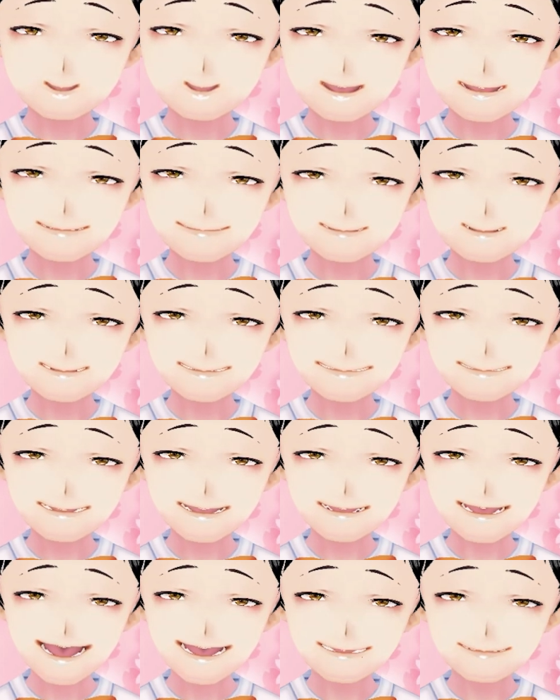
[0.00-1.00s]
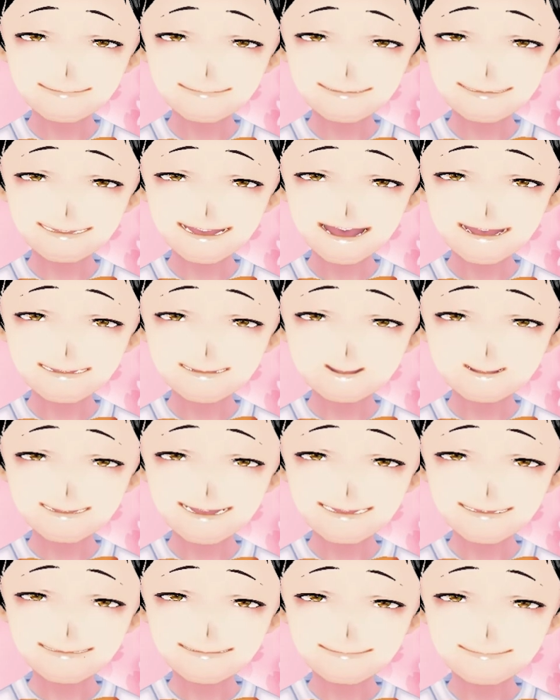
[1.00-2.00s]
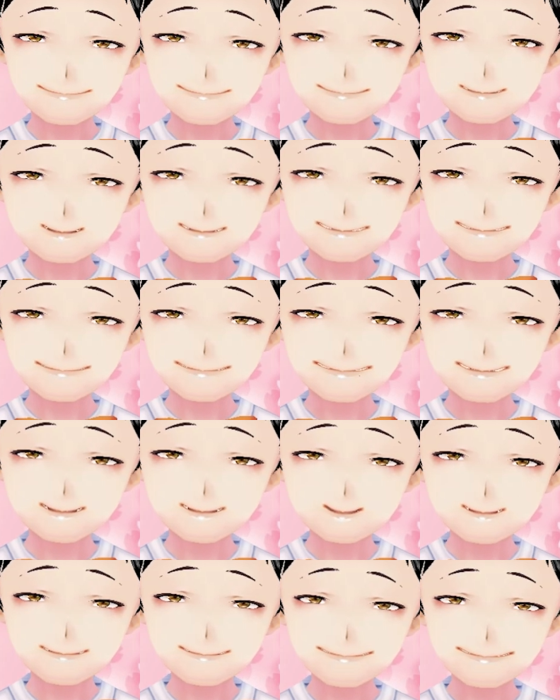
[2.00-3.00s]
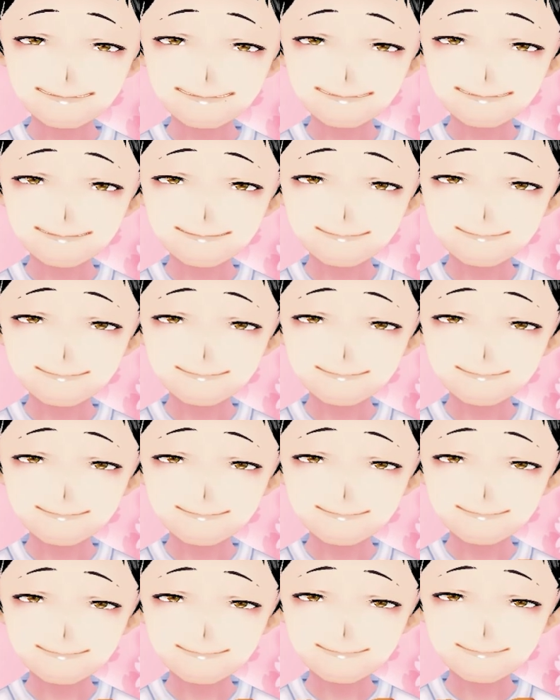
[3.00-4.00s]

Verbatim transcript: 要注意馬は7枠13番、ブルーシンフォニーです。